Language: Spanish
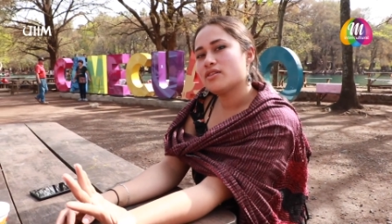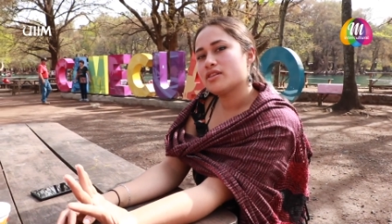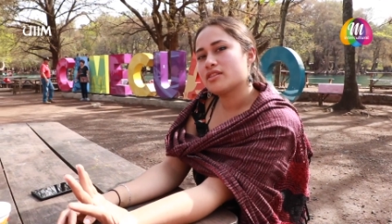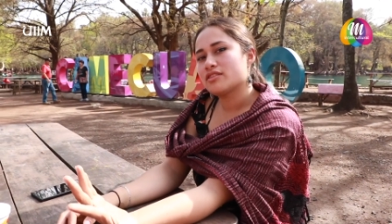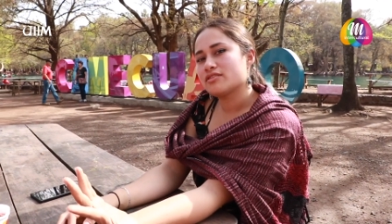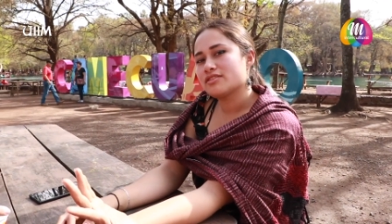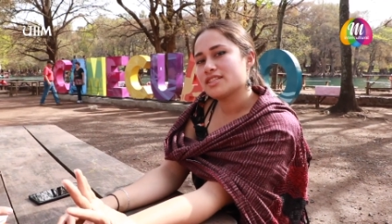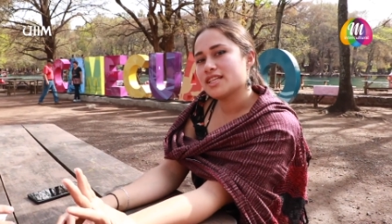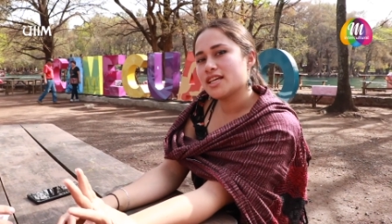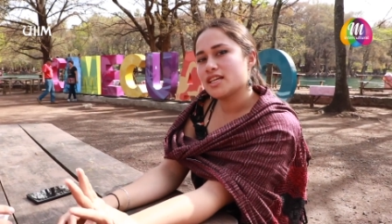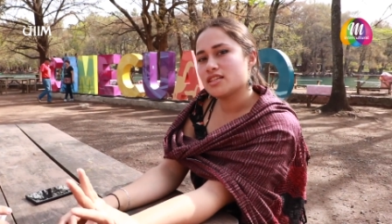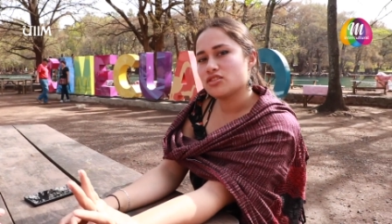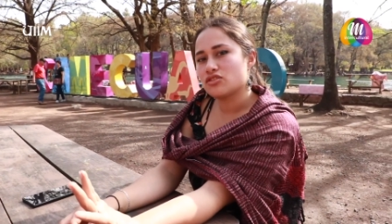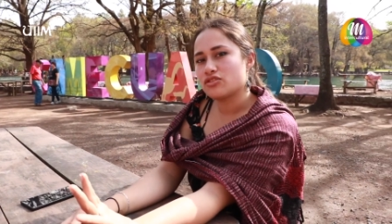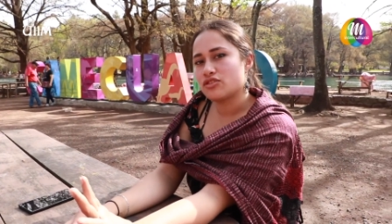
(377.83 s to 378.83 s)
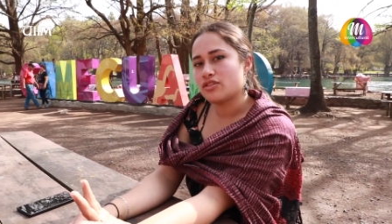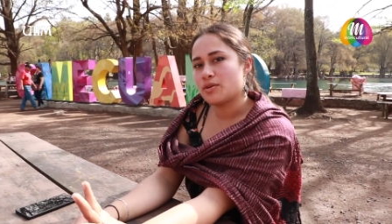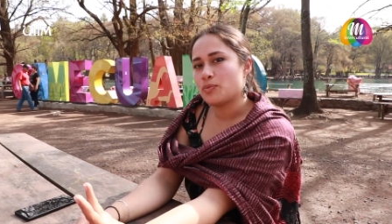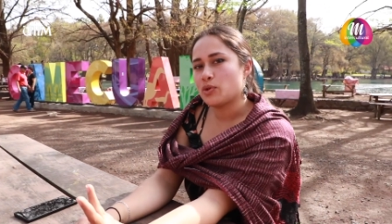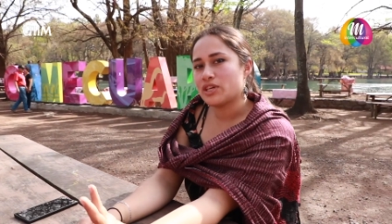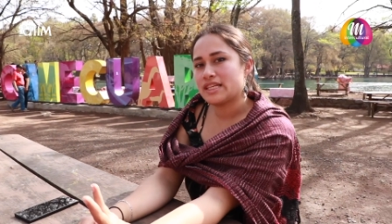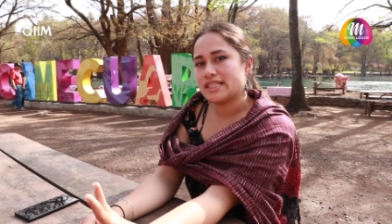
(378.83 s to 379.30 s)
entonces yo creo que
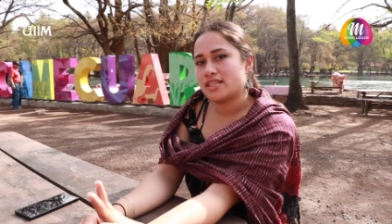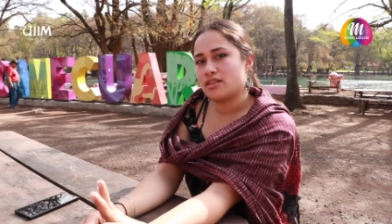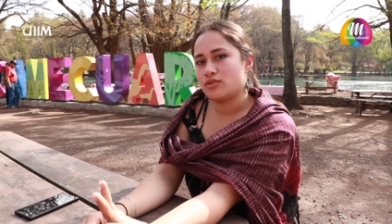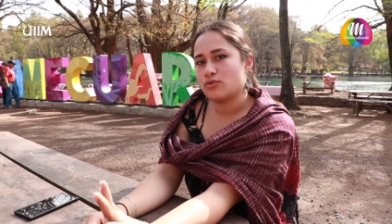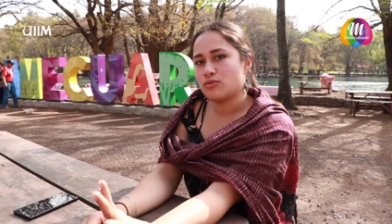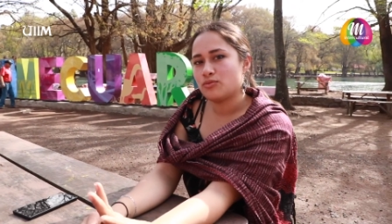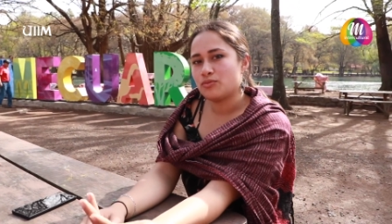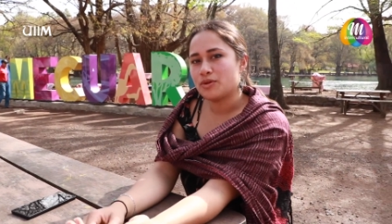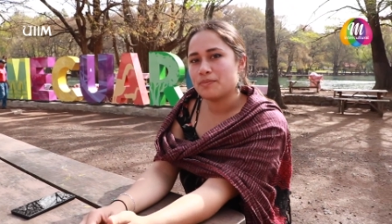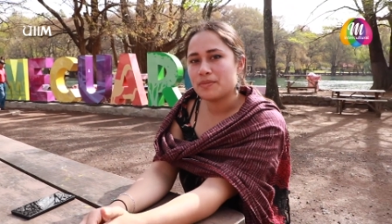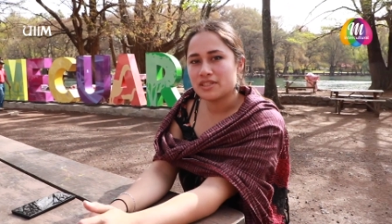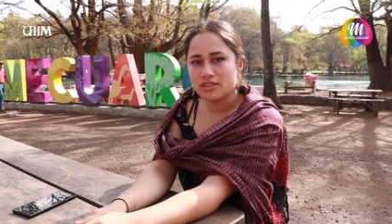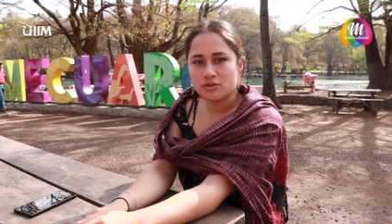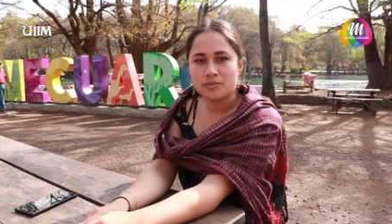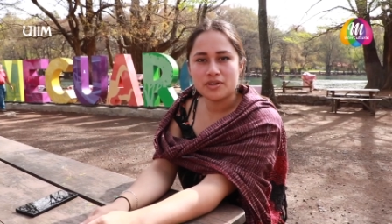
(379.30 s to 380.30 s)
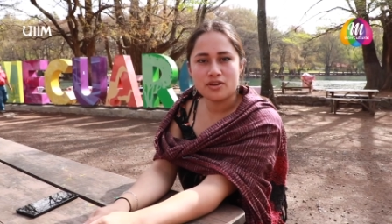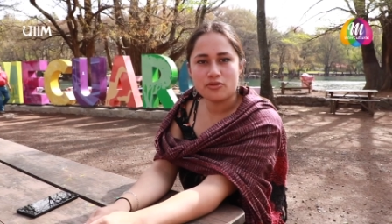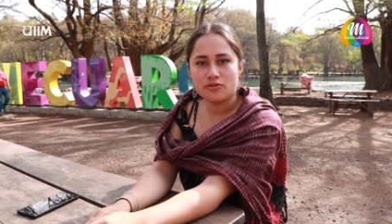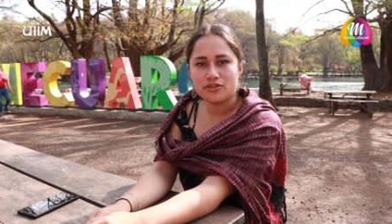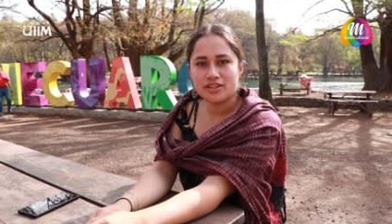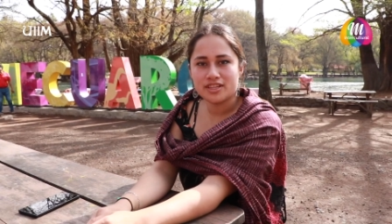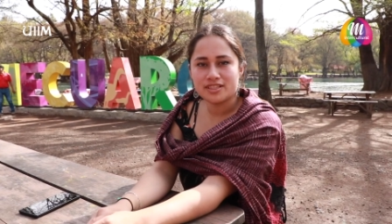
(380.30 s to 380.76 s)
puede ser un buen paseo para
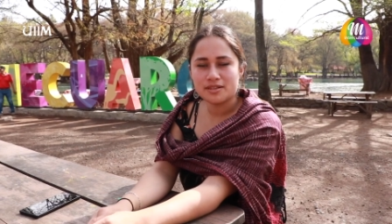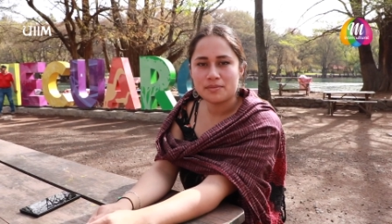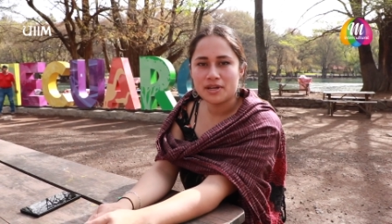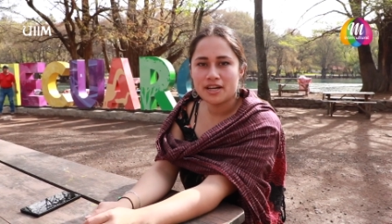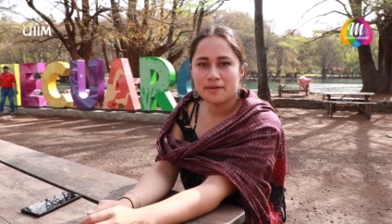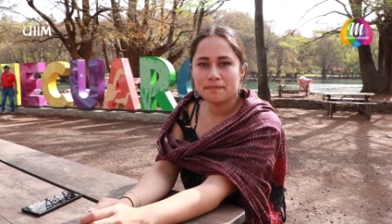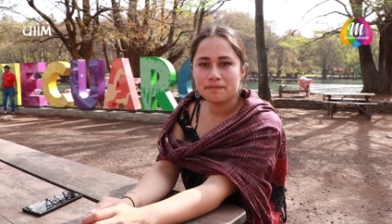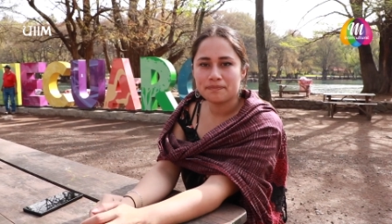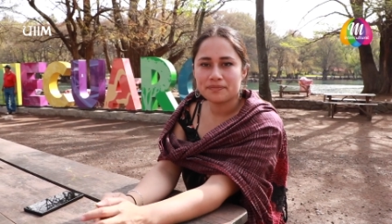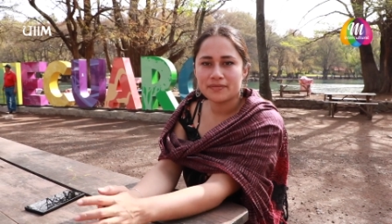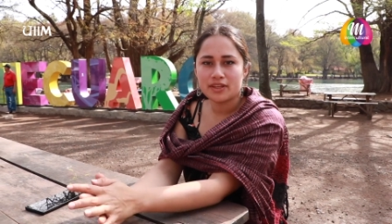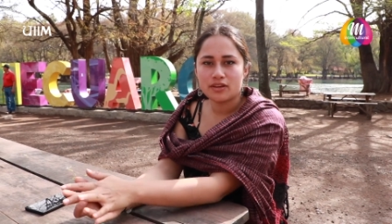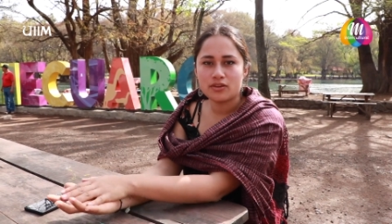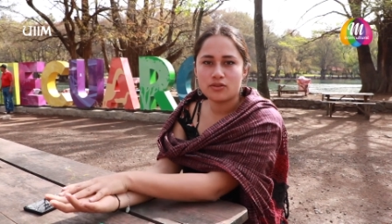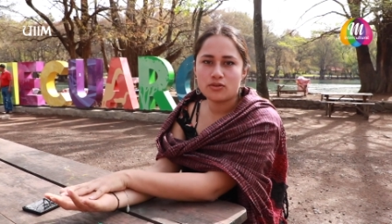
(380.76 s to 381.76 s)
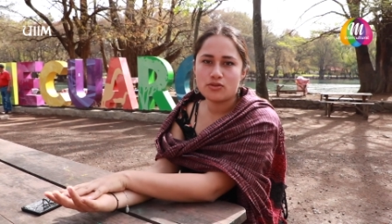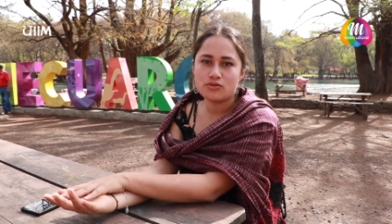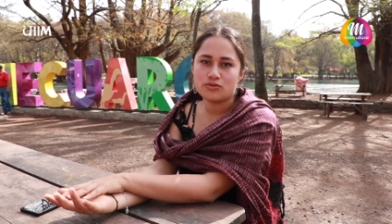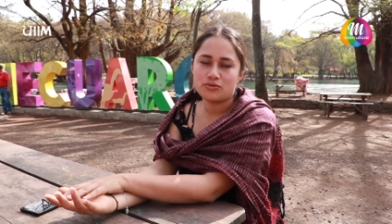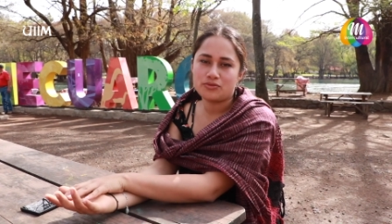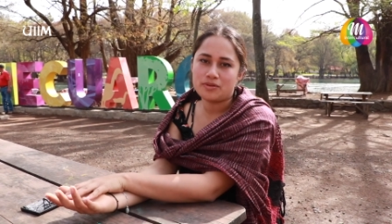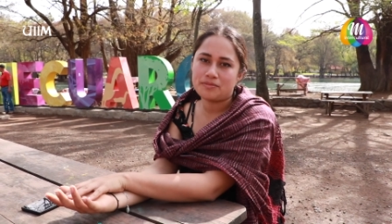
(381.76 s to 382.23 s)
un fin de semana
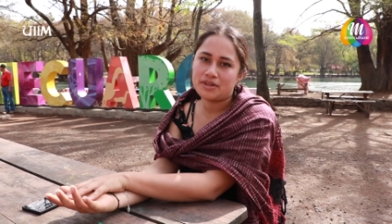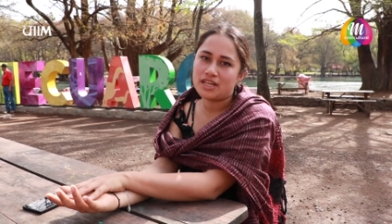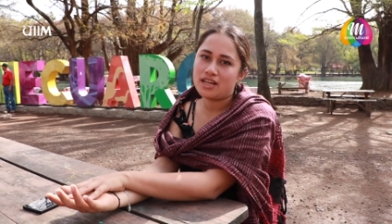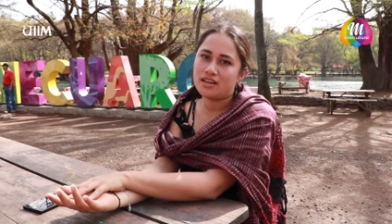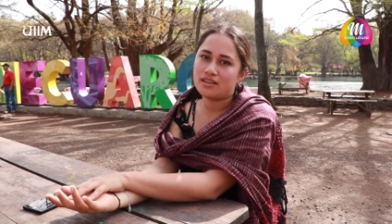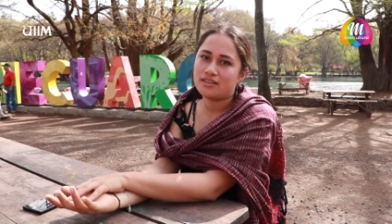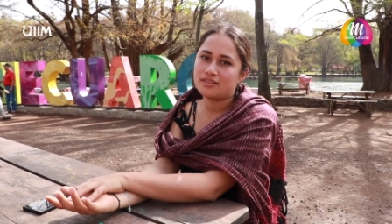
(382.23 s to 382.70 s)
con tu familia.